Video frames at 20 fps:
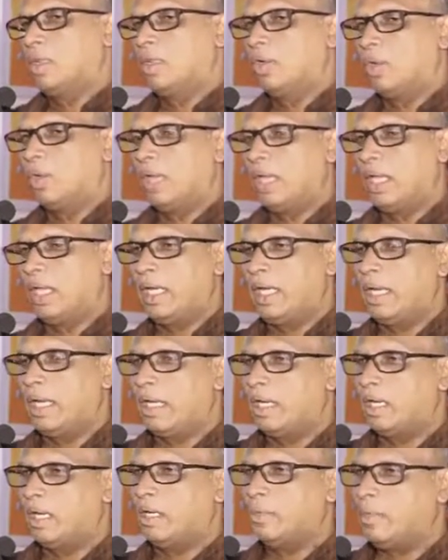தோர்ணையிலே
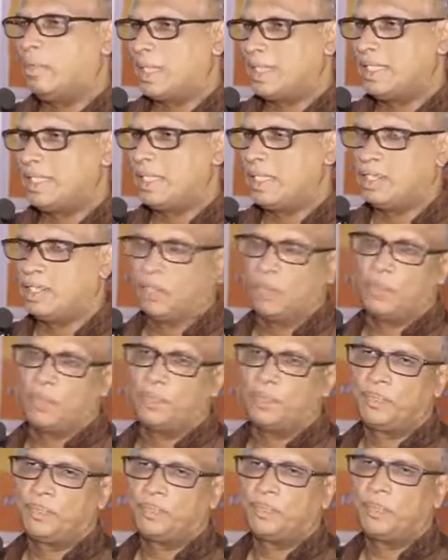நாங்கள்
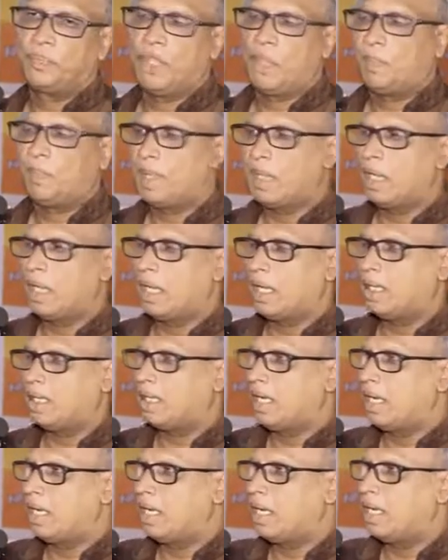பேசியிருந்தோம்
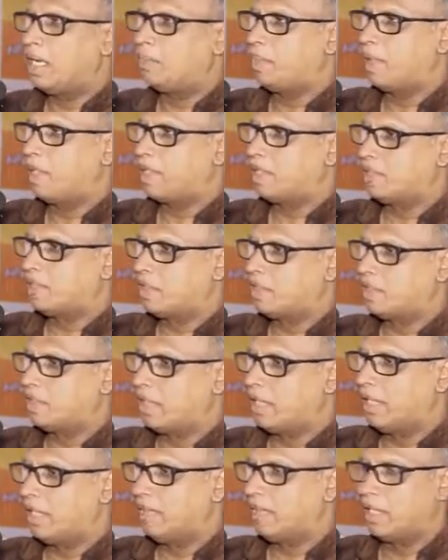அப்படியாகத்தான் நான் பேசிவிட்டு
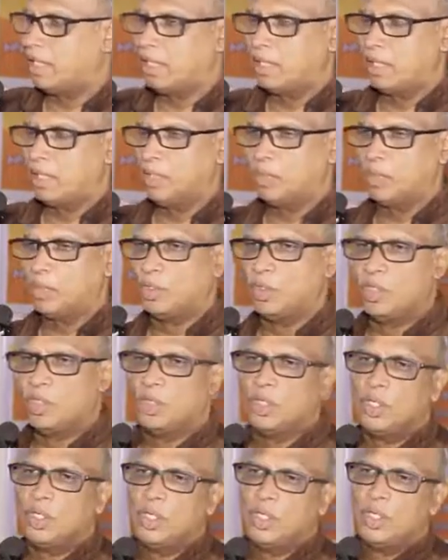வெளியே வருகிற போது
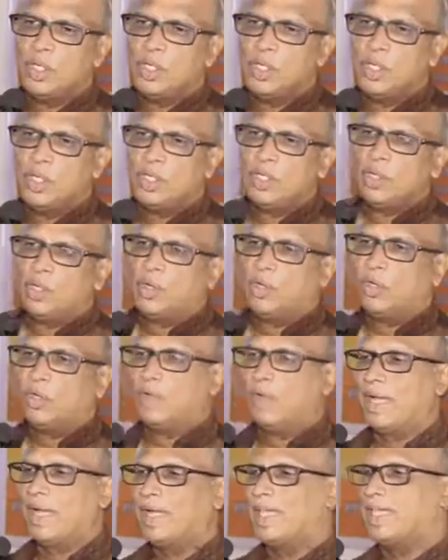
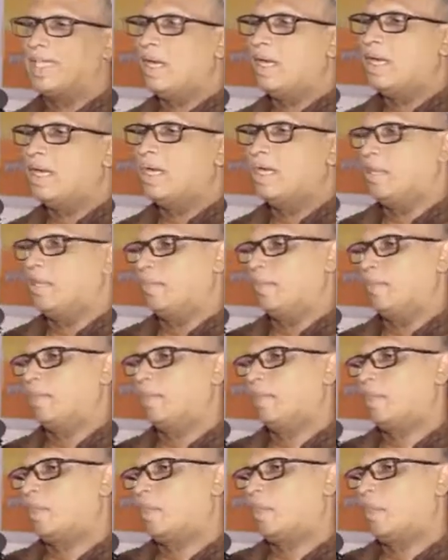ஒரு வயதான
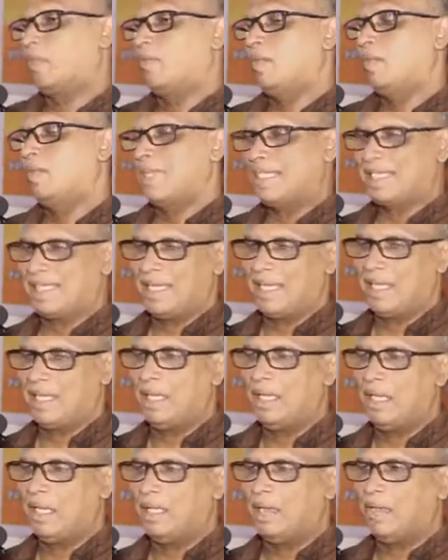
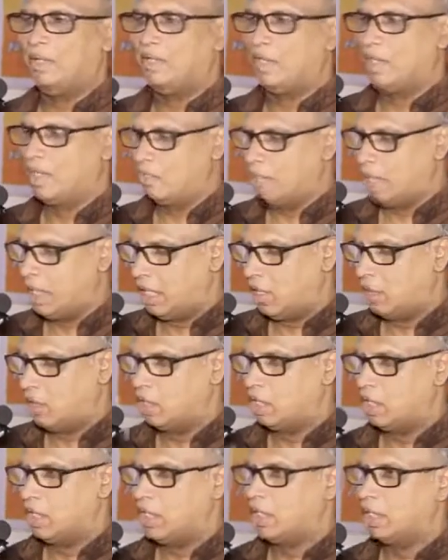விவசாயி வெறும்
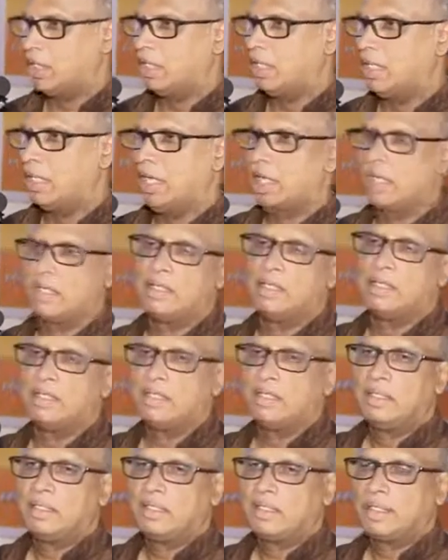மேலோடு நின்றிருந்தார்
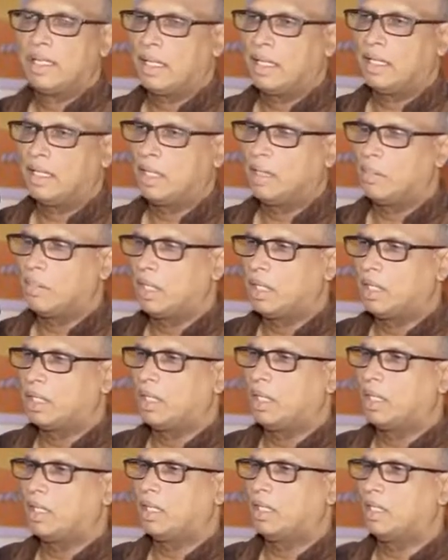சாரத்தை
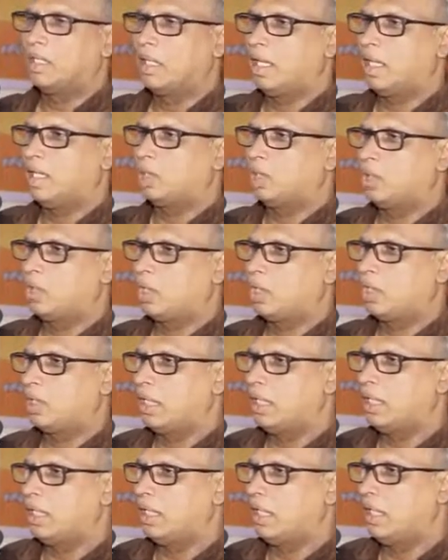மடித்து கட்டியிருந்தார்
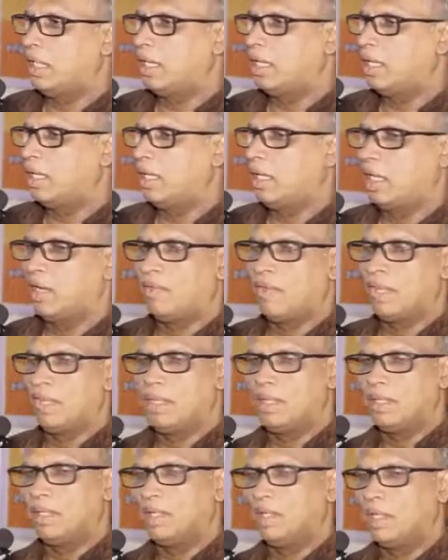தோட்டத்திலிருந்து நேரடியாக
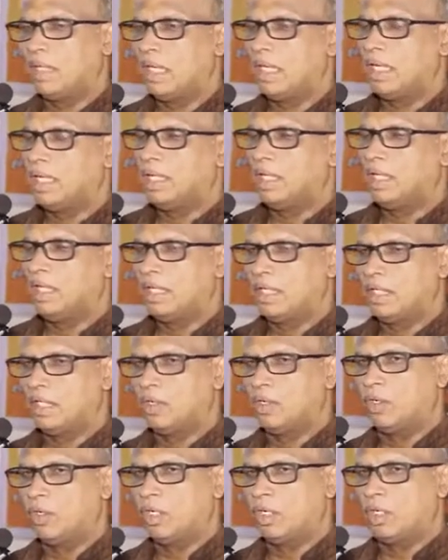வந்து வெளியே நின்று
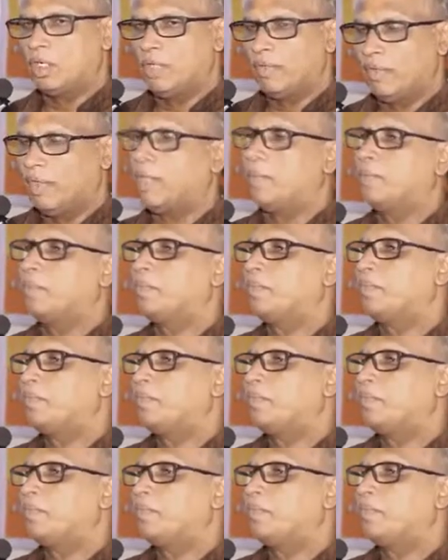கேட்டுக்கொண்டிருந்தவர்